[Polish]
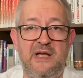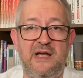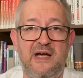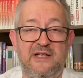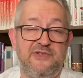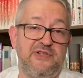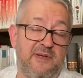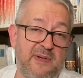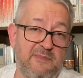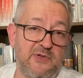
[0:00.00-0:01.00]
A dzisiaj
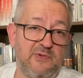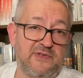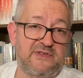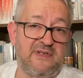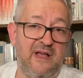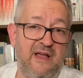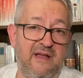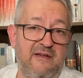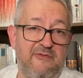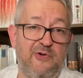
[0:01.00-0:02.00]
mamy głos?
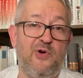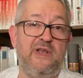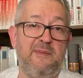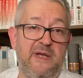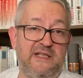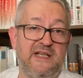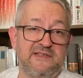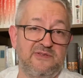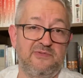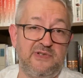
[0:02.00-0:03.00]
Wolne media
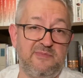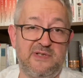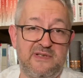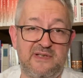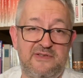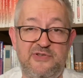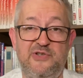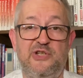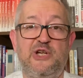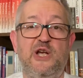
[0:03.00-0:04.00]
są niby, tak?
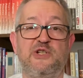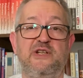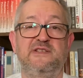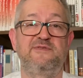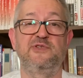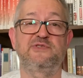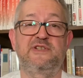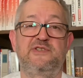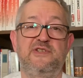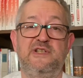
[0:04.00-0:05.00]
Dziennikarze, Związek
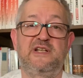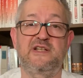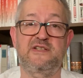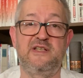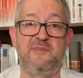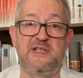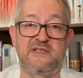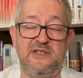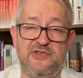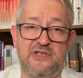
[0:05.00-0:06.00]
Dziennikarzy
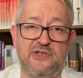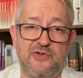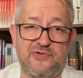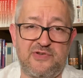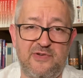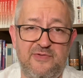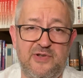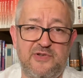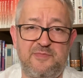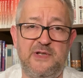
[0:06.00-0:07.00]
Niemieckich się troszczy o
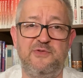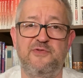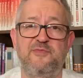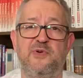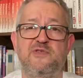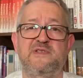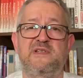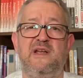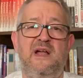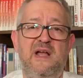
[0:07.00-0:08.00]
wolność mediów w
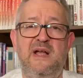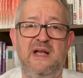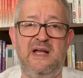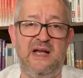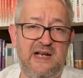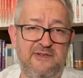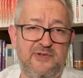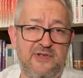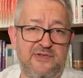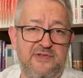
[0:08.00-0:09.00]
Polsce ale
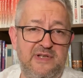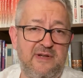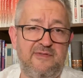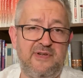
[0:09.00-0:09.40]
wolność nie,